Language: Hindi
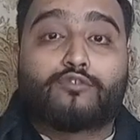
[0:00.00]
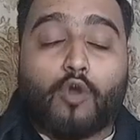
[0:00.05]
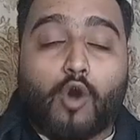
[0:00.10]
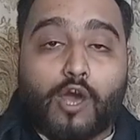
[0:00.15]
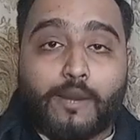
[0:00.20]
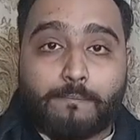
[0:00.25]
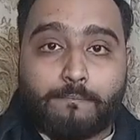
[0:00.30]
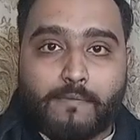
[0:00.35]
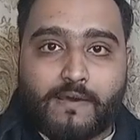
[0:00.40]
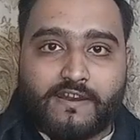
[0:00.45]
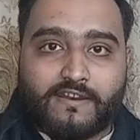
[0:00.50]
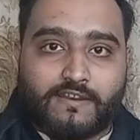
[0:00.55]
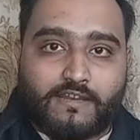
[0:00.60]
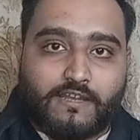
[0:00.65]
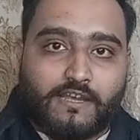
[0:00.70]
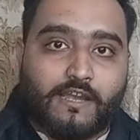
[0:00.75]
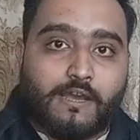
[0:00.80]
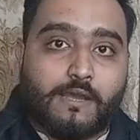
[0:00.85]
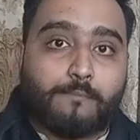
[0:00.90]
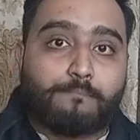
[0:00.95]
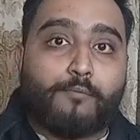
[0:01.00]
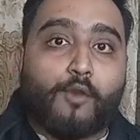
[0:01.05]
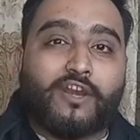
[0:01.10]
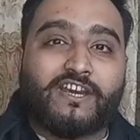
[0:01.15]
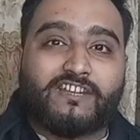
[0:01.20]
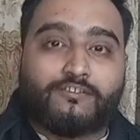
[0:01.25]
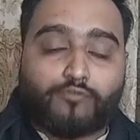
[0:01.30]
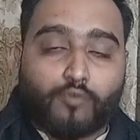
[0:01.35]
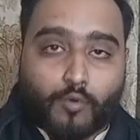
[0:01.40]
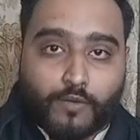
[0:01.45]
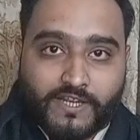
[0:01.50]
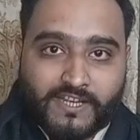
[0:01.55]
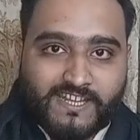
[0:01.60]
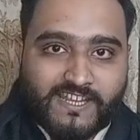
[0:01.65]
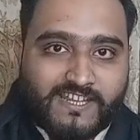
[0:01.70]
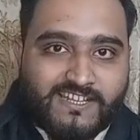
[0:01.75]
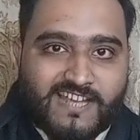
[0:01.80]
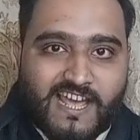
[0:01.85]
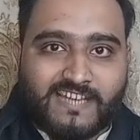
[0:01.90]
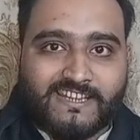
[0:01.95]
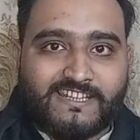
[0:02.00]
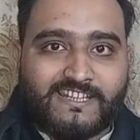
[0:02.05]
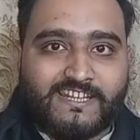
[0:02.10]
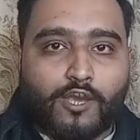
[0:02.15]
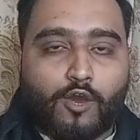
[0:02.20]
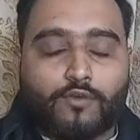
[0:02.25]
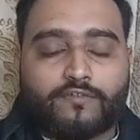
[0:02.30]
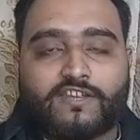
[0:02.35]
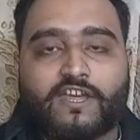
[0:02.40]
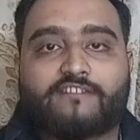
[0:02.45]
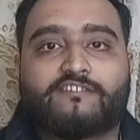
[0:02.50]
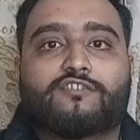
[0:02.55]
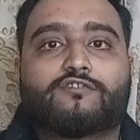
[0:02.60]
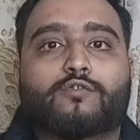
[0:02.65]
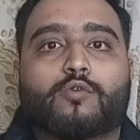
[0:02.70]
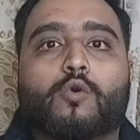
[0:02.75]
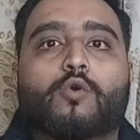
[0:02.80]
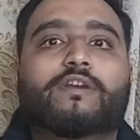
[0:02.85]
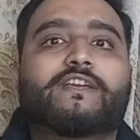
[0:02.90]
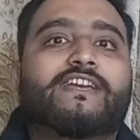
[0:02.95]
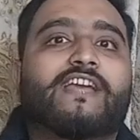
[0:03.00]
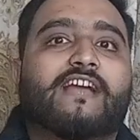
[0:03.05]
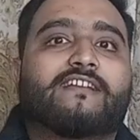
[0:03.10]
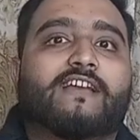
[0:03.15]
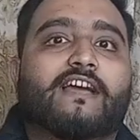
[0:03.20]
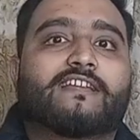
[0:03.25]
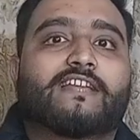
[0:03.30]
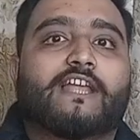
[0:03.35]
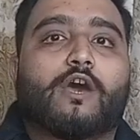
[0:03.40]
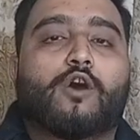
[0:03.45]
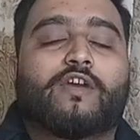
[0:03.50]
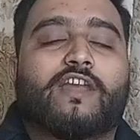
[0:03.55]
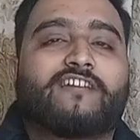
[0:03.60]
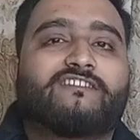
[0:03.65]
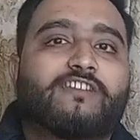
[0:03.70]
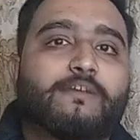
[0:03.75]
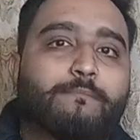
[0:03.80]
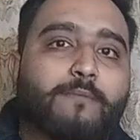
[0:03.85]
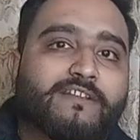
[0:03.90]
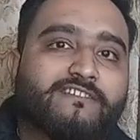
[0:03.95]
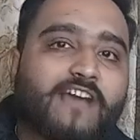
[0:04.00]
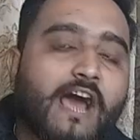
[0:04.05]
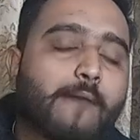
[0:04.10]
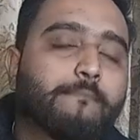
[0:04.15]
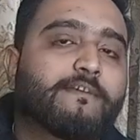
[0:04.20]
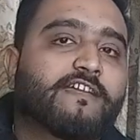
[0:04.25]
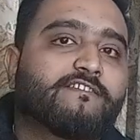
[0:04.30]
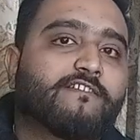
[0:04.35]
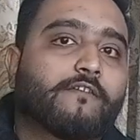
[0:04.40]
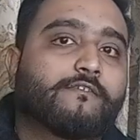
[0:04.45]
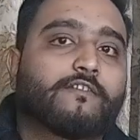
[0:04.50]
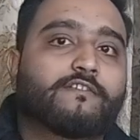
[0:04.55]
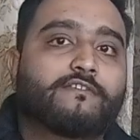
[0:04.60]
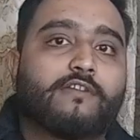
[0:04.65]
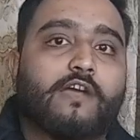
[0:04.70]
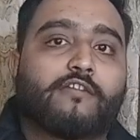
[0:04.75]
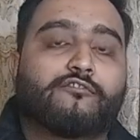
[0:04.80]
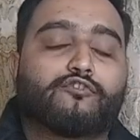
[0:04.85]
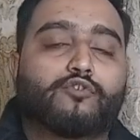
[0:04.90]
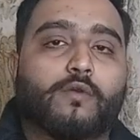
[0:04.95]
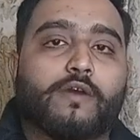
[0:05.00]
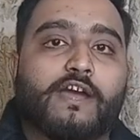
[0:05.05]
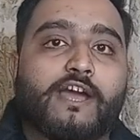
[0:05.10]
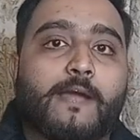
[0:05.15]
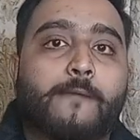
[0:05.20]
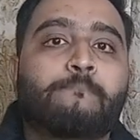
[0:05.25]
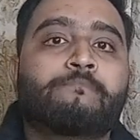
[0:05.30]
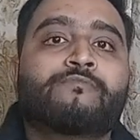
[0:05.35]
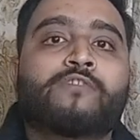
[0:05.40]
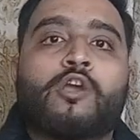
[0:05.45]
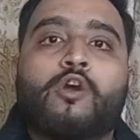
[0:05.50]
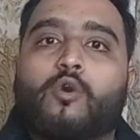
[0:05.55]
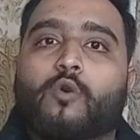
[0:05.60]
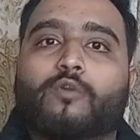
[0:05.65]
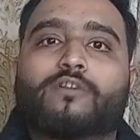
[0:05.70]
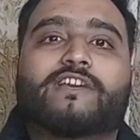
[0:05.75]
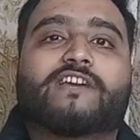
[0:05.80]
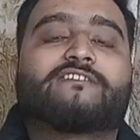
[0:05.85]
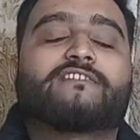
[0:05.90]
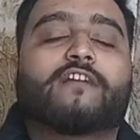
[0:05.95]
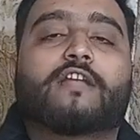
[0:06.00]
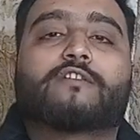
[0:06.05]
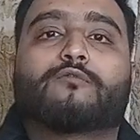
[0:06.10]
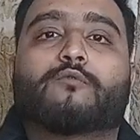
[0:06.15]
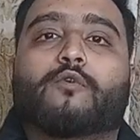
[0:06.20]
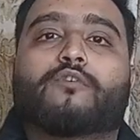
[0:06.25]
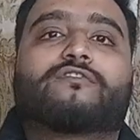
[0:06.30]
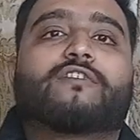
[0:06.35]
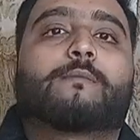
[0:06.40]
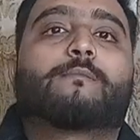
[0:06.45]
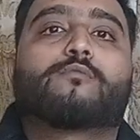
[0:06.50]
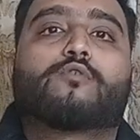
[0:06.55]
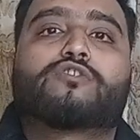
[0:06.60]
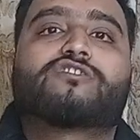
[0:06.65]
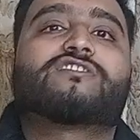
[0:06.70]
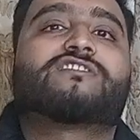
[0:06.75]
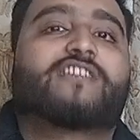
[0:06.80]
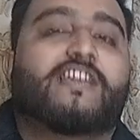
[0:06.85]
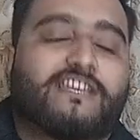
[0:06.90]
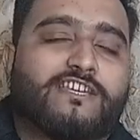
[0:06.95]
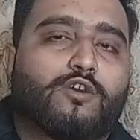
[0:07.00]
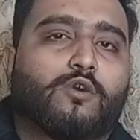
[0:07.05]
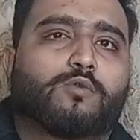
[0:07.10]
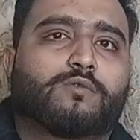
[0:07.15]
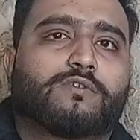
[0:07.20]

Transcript: तौर पर पॉइंट स्कोरिंग की जाती है और सियासी सलूक किया जाता है और ऐसी पंजाब के सियासतदान जो है उनके साथ वो सब कुछ नहीं